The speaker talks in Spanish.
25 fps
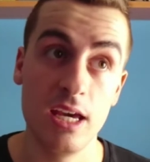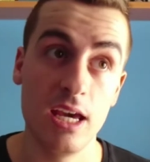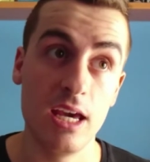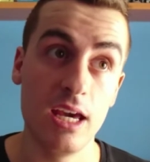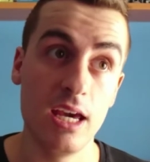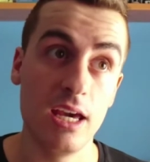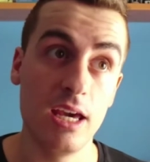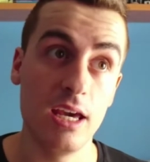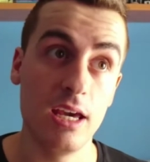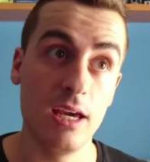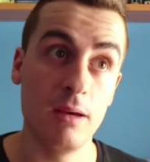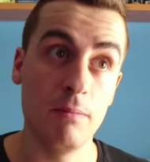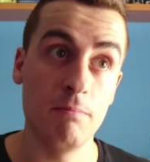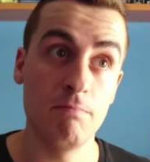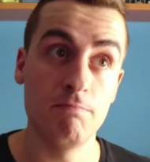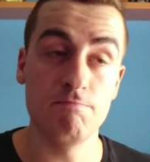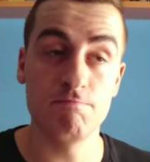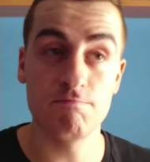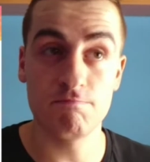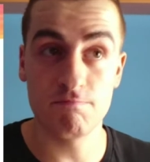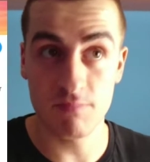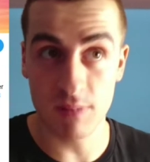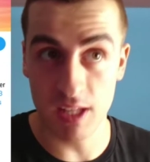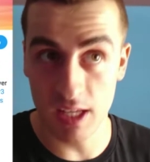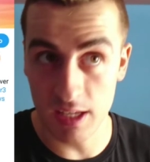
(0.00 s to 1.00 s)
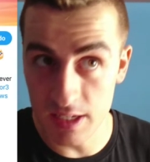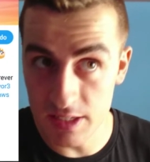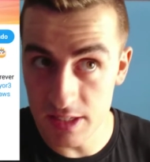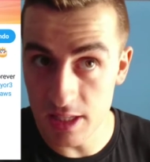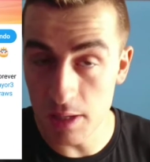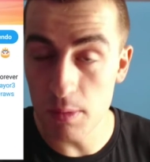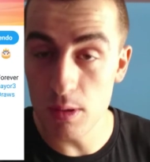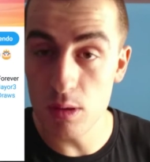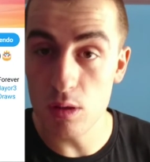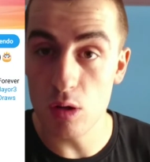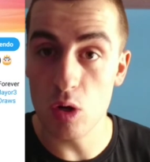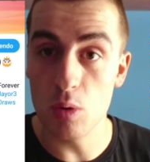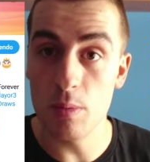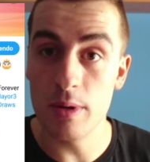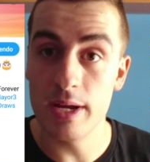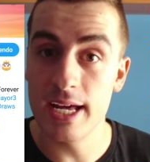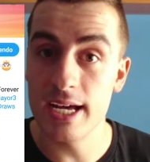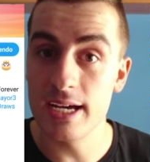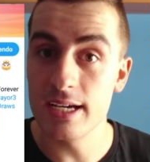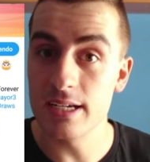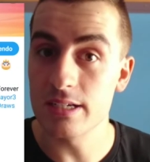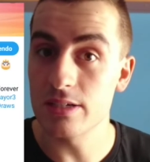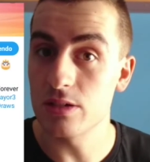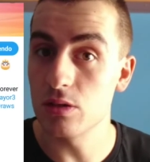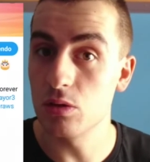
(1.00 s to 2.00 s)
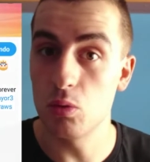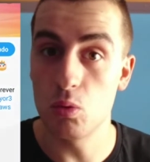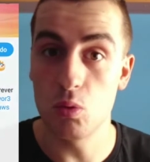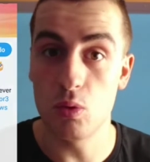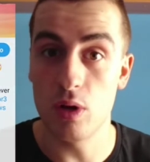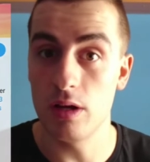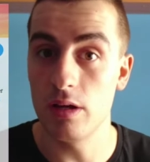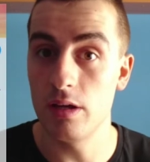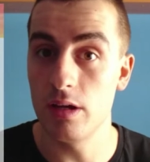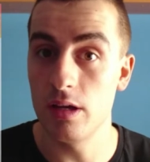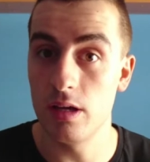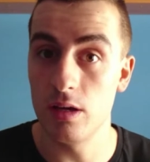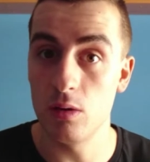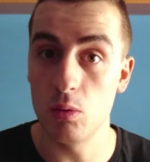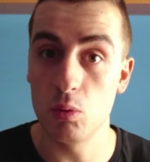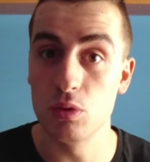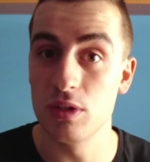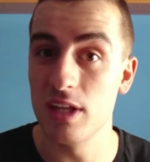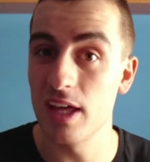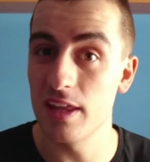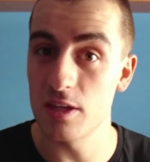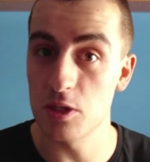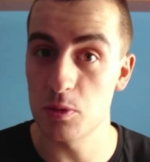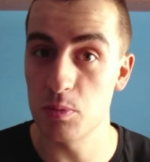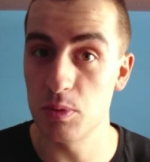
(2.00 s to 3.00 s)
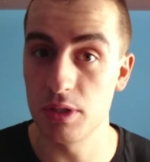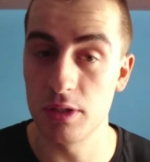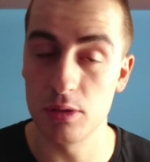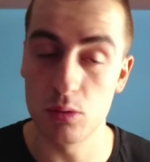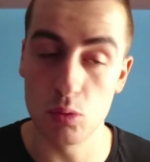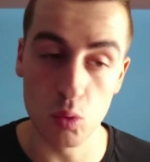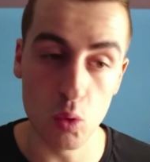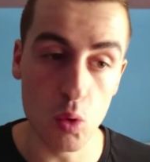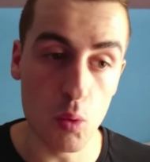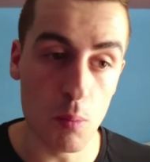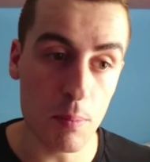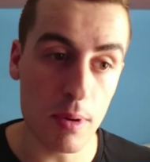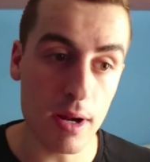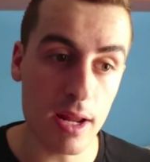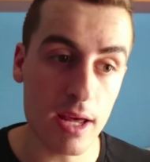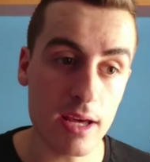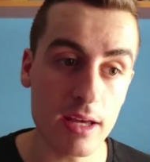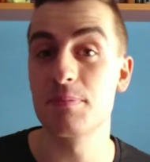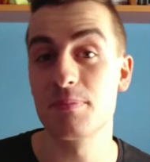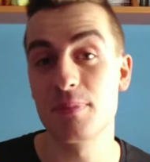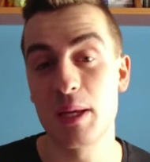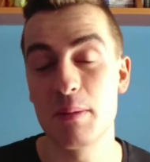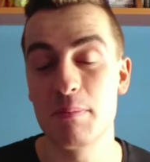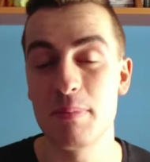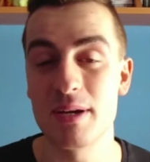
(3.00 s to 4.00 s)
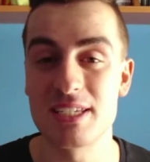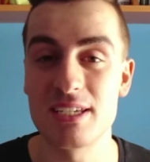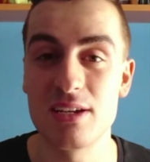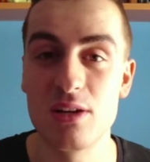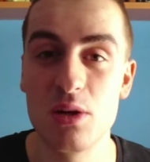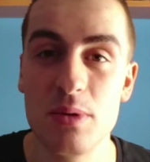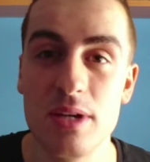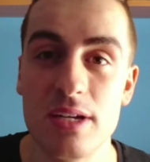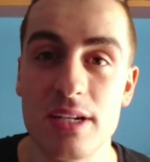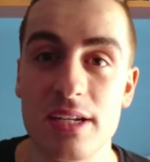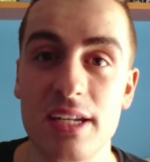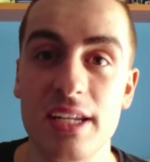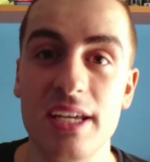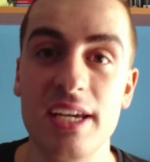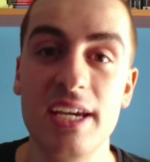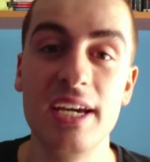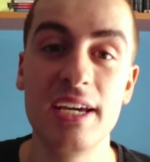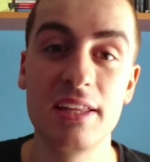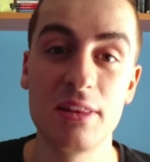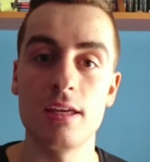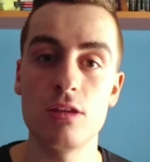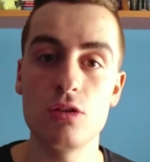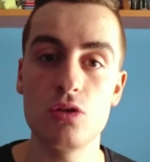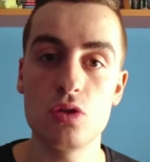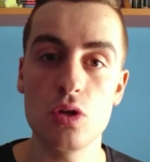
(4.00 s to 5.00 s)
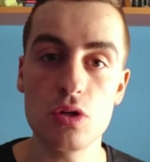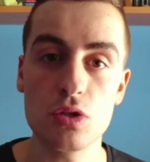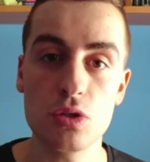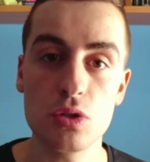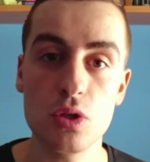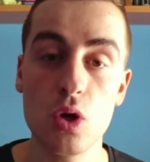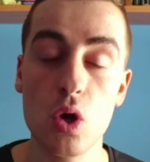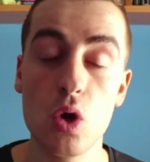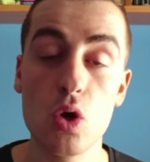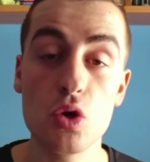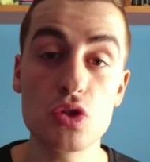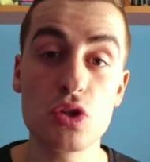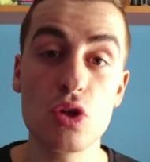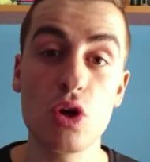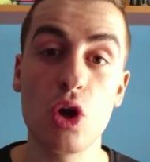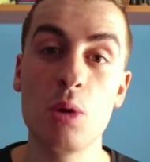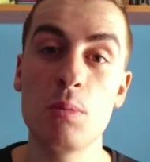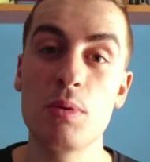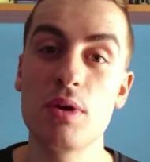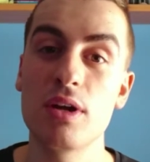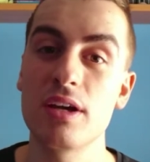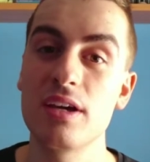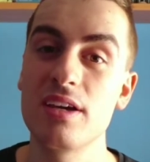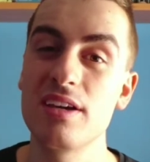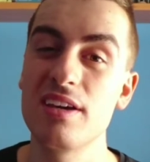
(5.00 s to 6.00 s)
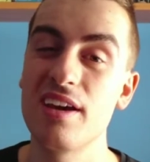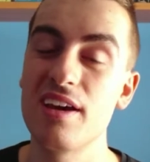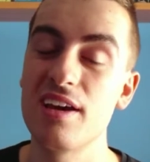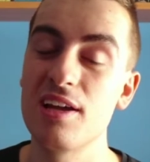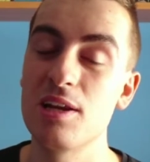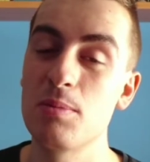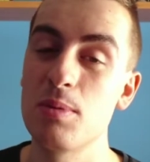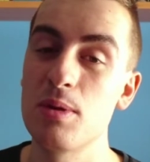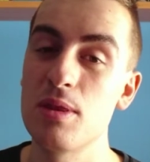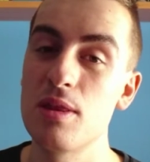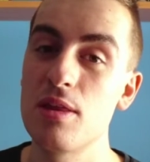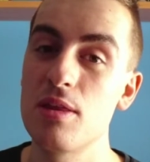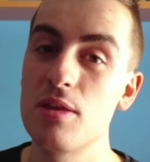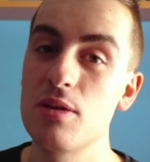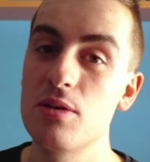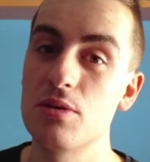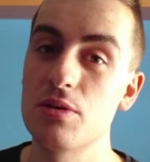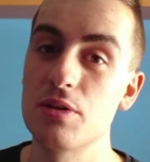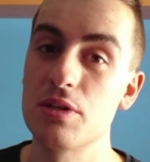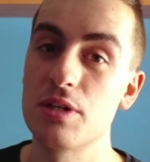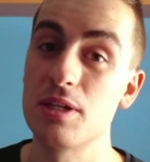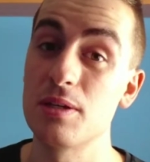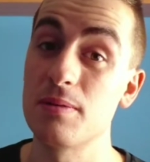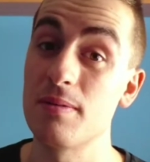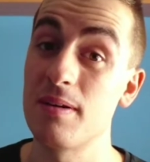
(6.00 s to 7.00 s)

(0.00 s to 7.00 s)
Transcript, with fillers: Em, este vídeo lo verás eh, un, día después de tu cumple, pásalo bien. Y dicho esto, os dejo por aquí el vídeo de hoy.